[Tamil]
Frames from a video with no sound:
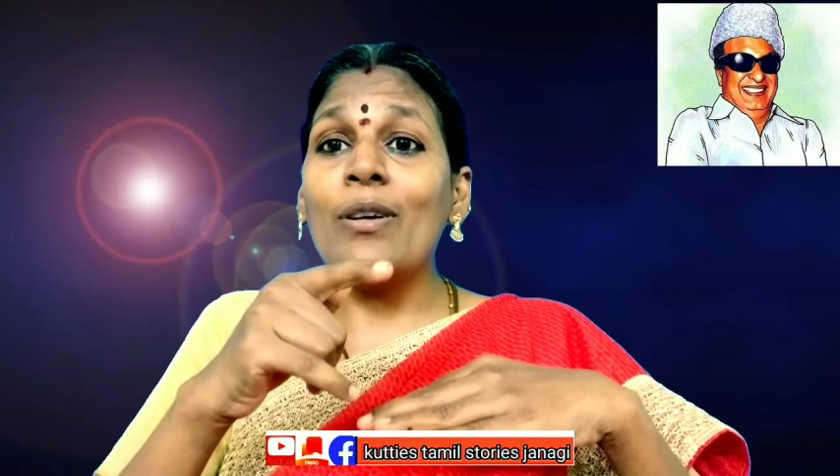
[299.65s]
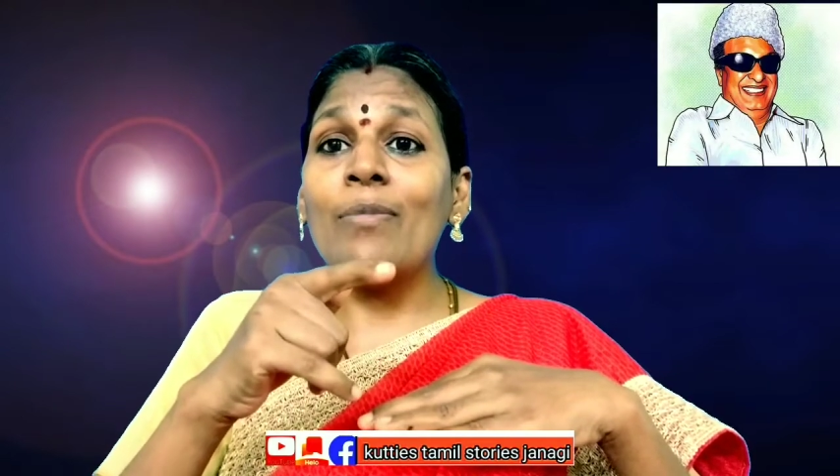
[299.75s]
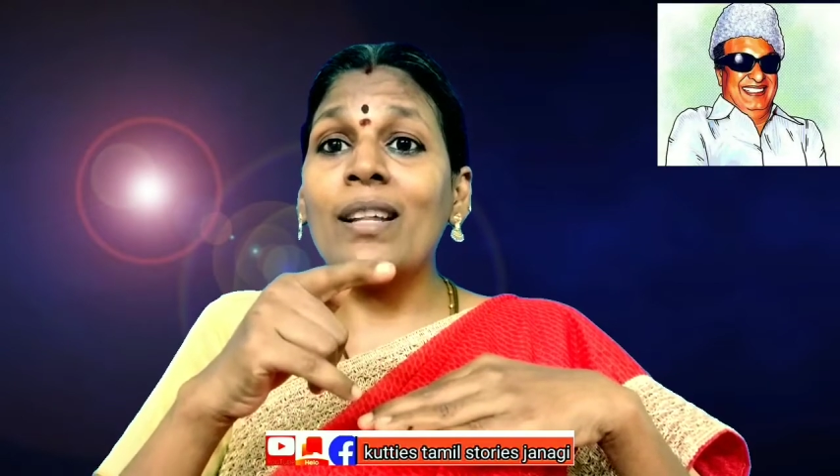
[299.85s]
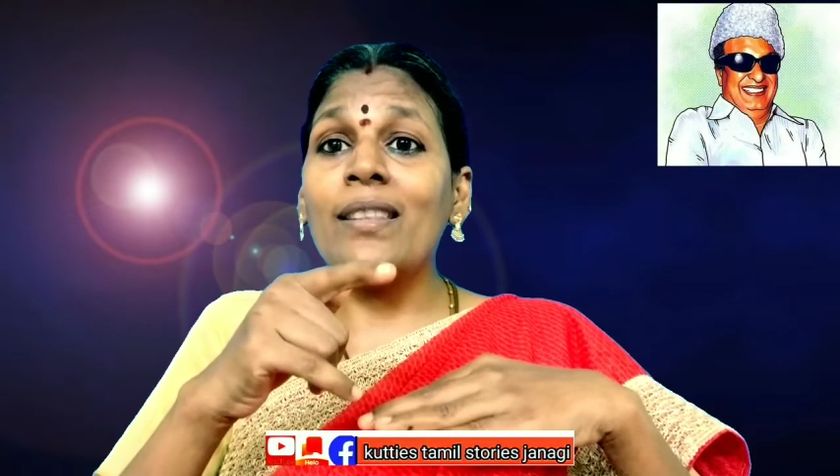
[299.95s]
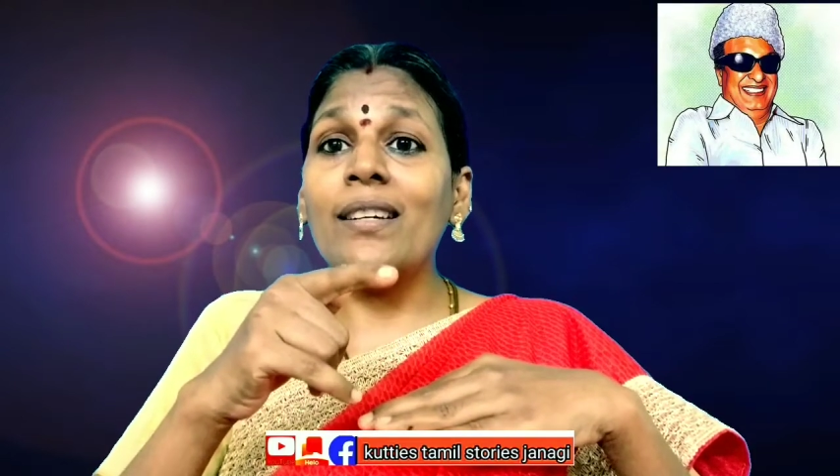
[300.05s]

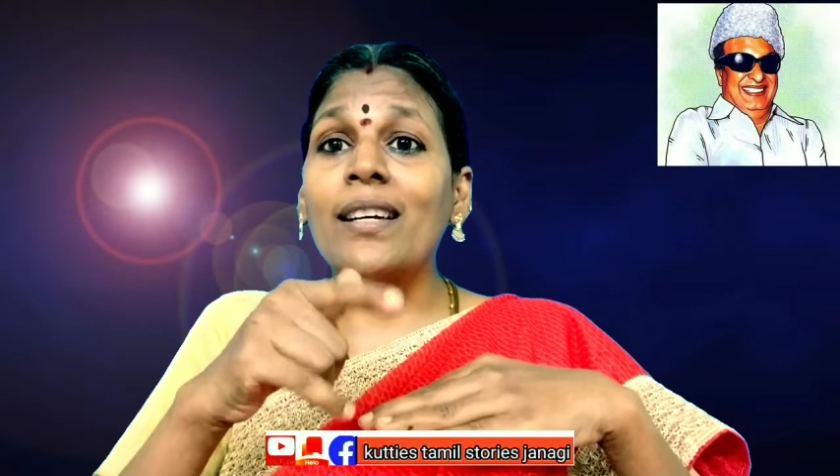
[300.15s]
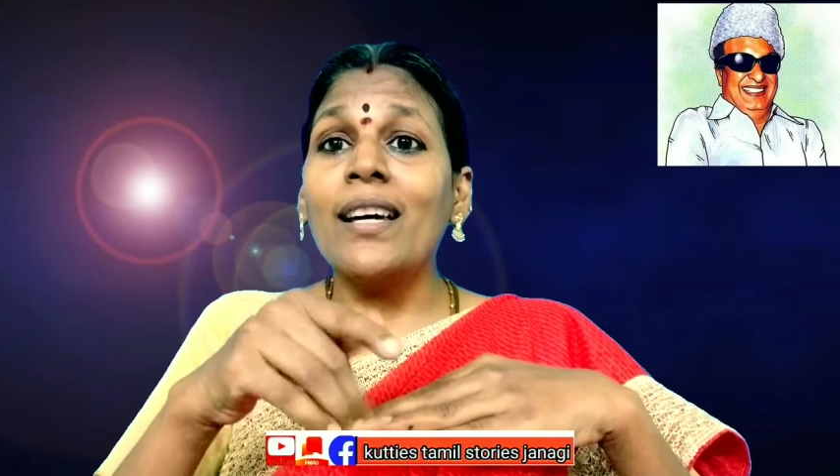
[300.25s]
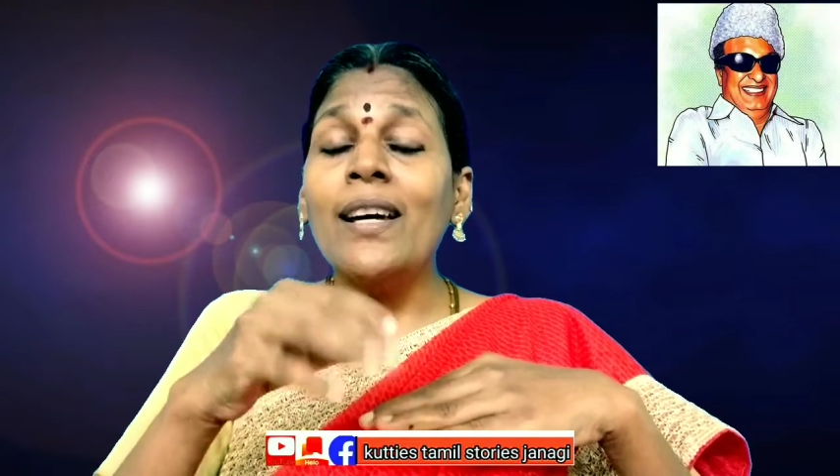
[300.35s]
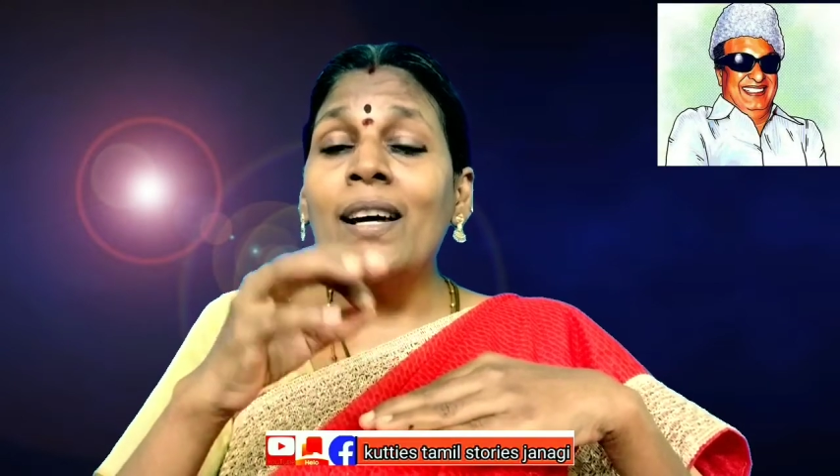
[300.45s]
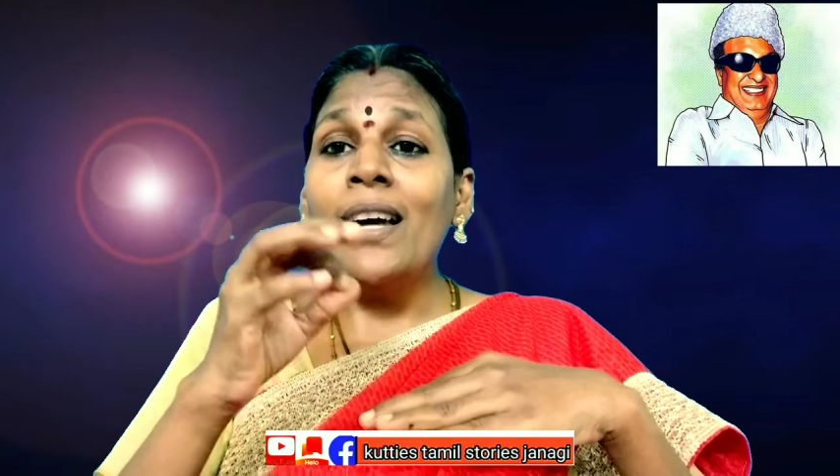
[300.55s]

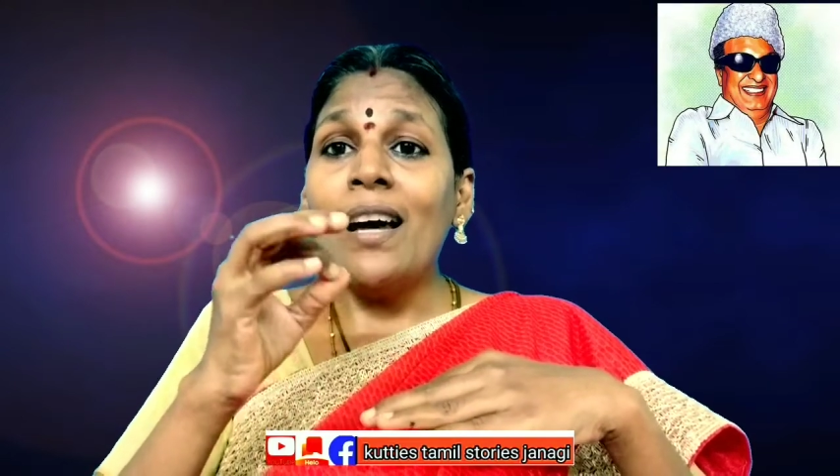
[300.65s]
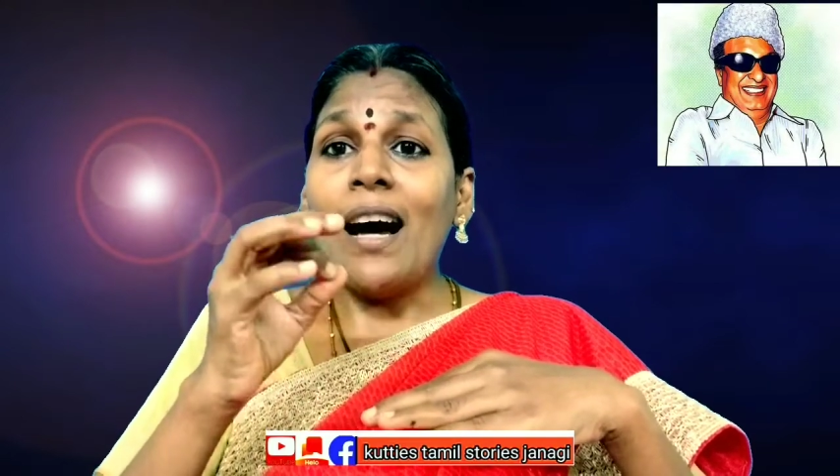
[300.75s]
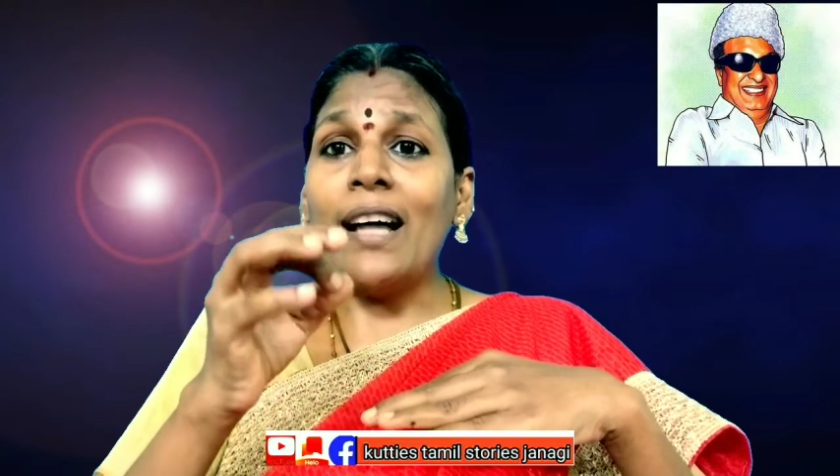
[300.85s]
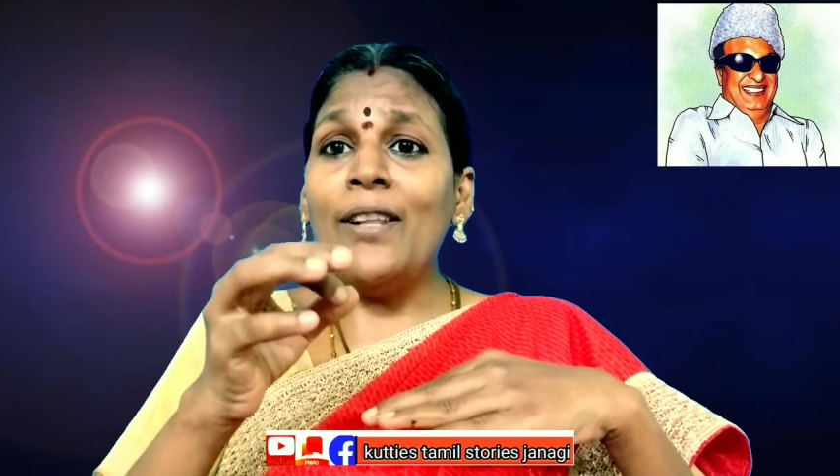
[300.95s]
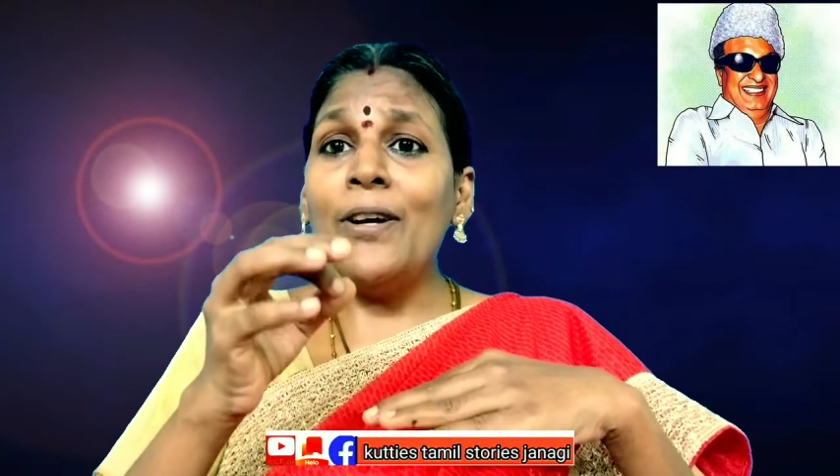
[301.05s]
மறுமணத்திற்கு
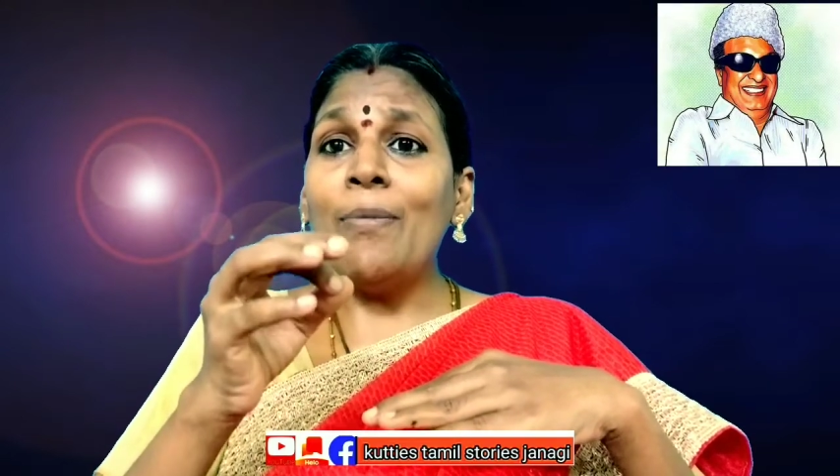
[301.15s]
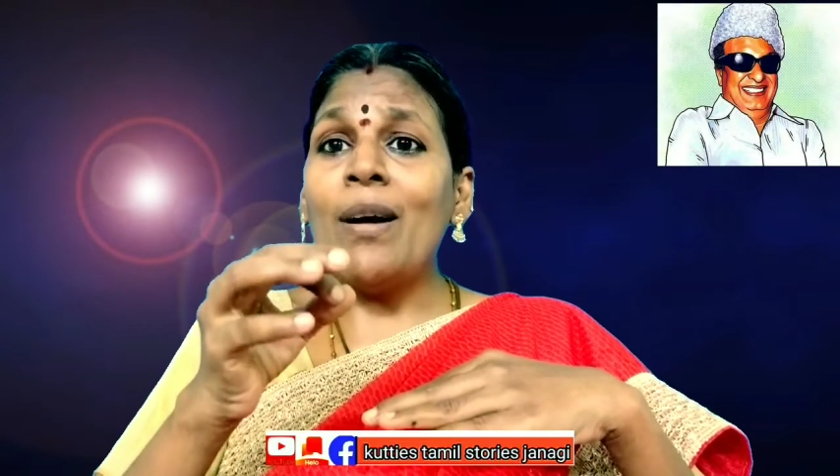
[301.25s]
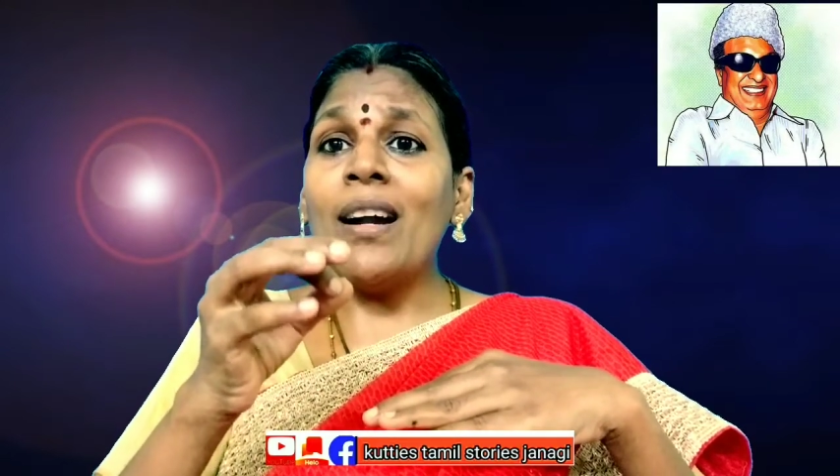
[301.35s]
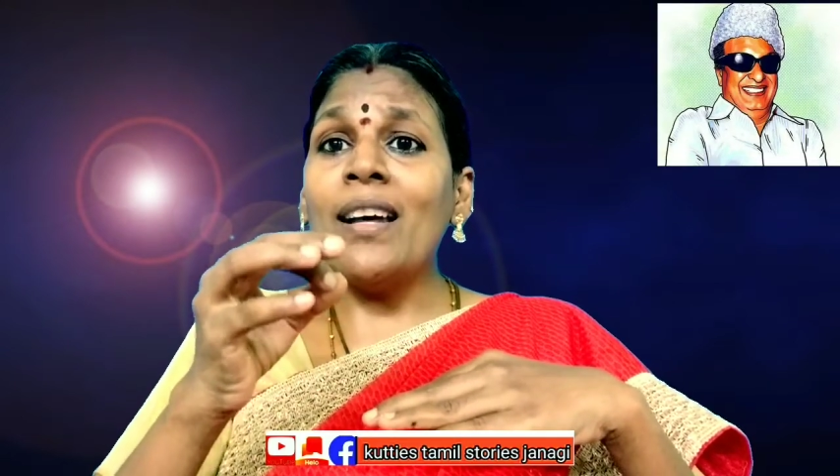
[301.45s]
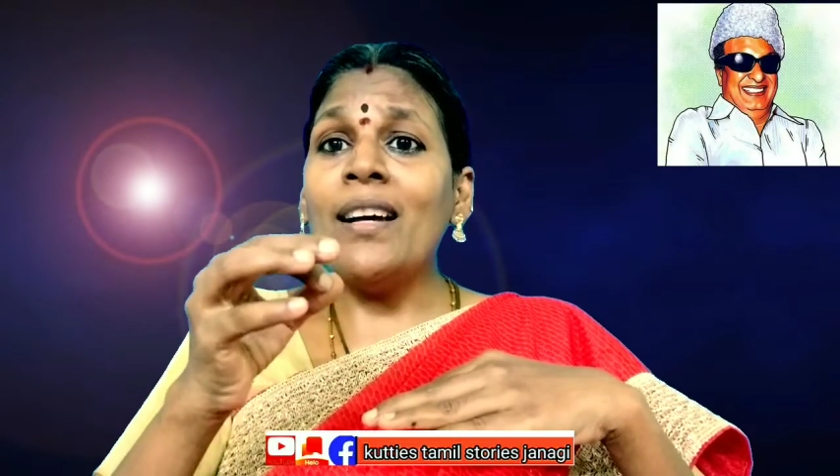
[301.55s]

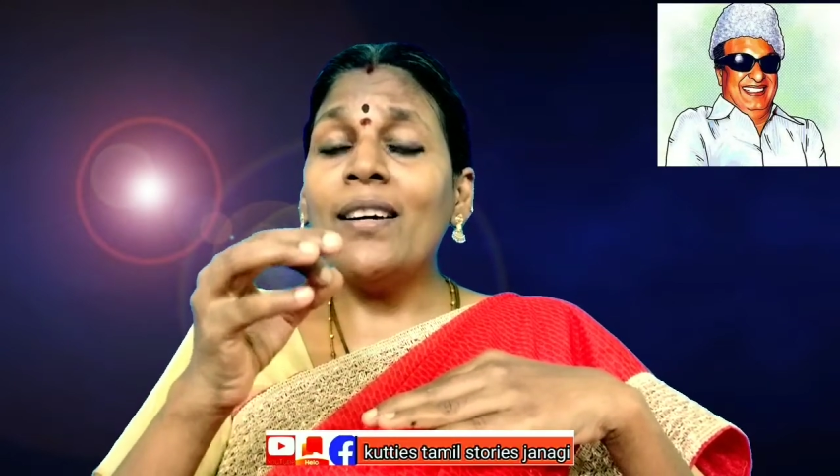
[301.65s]
அதிகமான